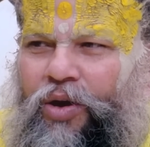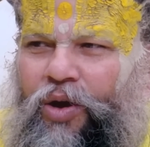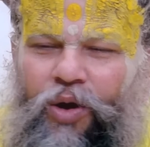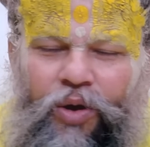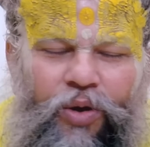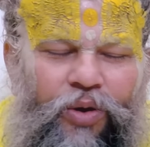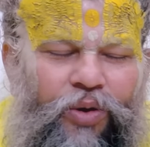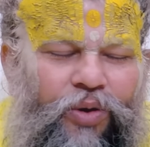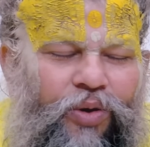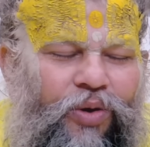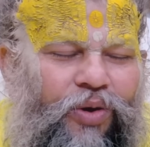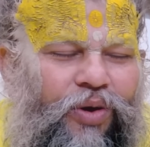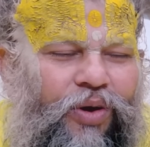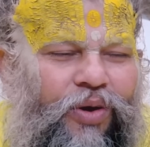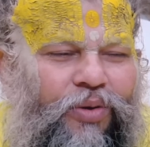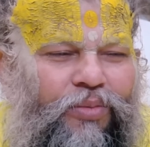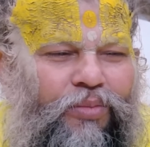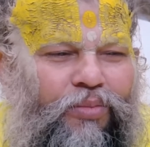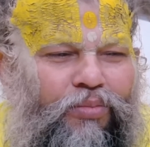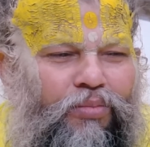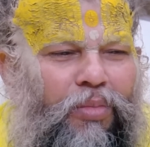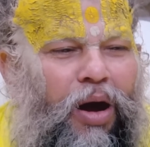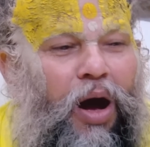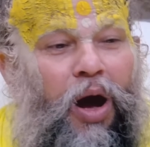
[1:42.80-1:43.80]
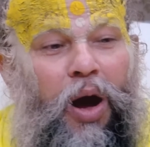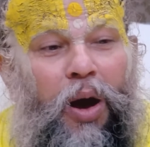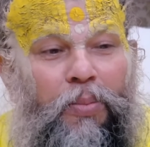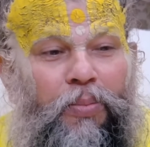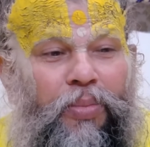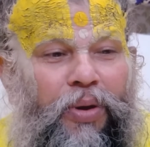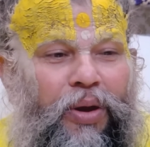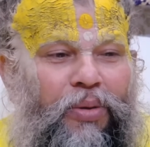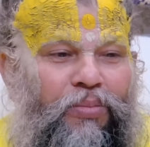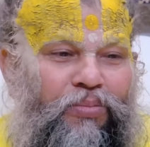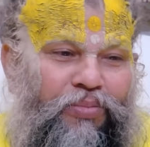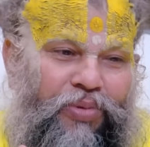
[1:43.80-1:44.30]
और
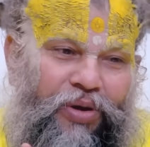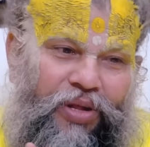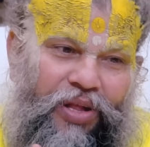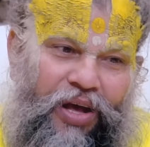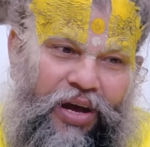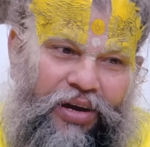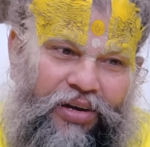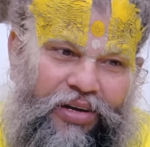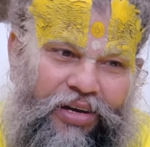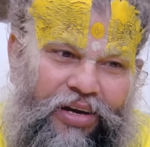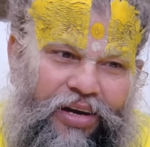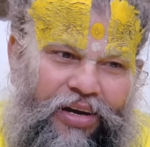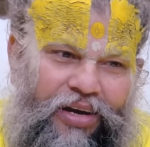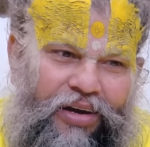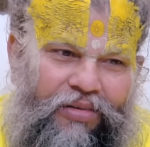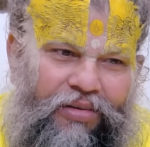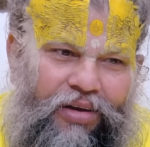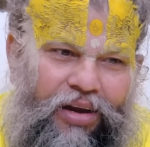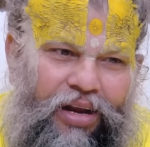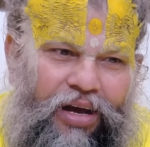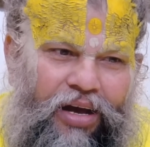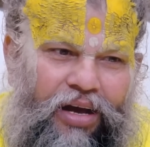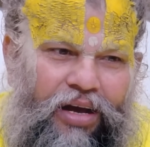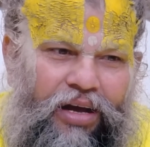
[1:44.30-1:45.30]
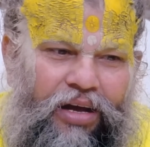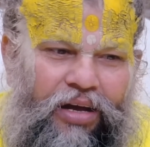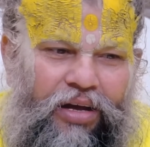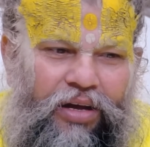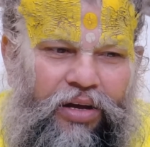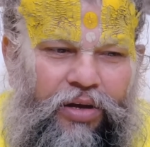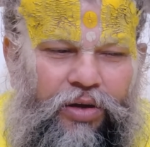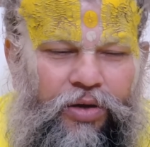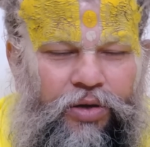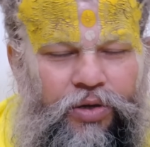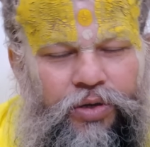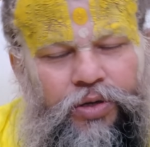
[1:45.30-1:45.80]
महाप्रेम प्रदान करने वाला
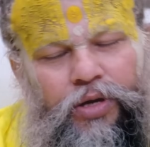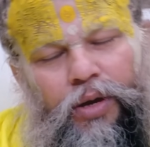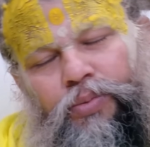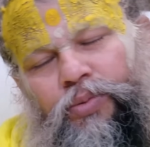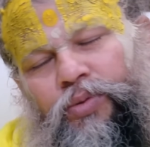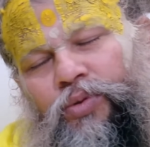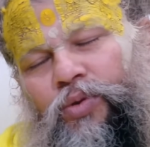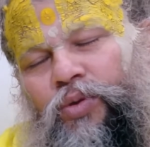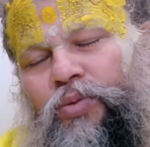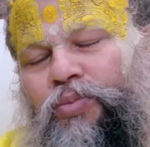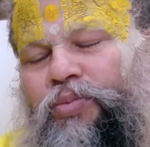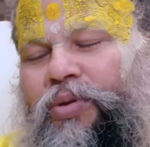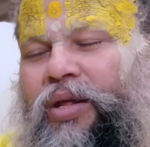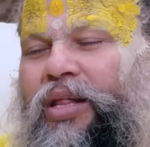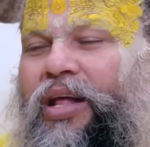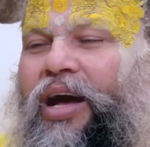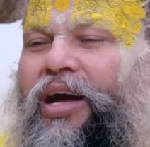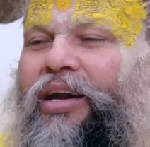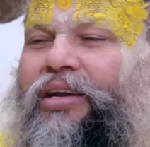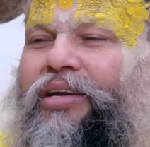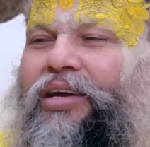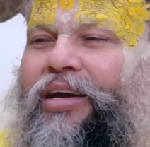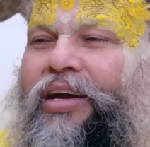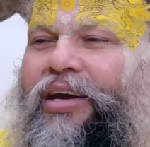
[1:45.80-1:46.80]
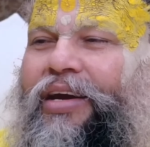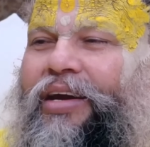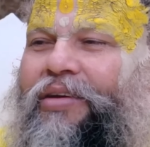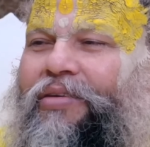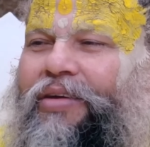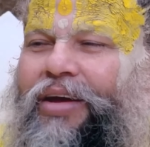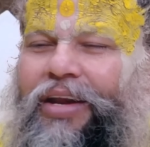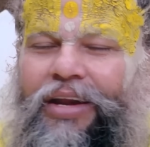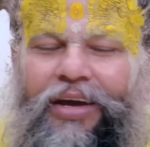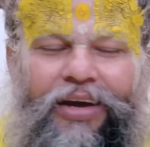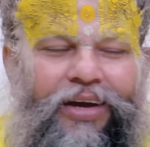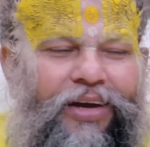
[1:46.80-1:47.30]
सब सुख प्रदान करने
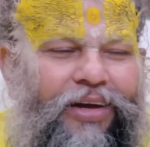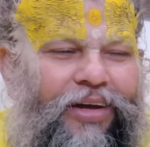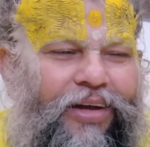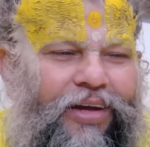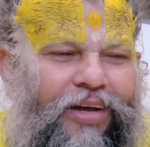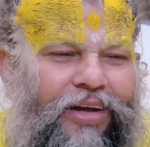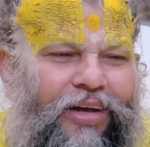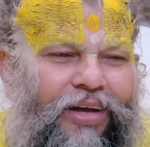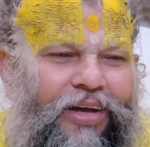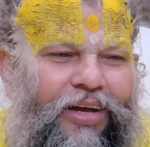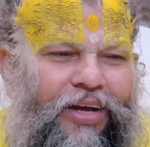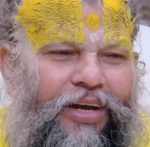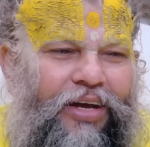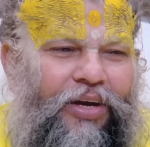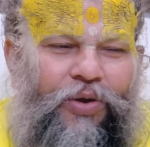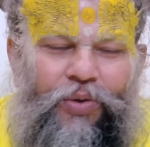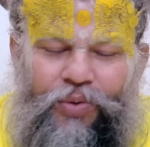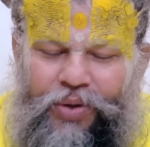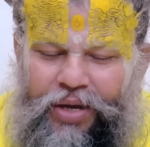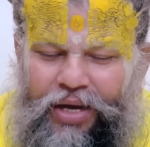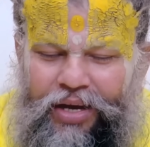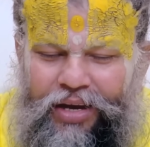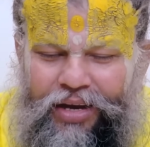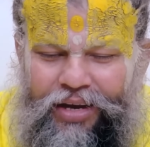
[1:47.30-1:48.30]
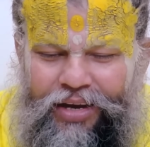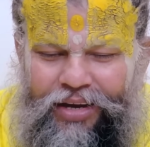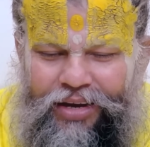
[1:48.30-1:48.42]
वाला क्योंकि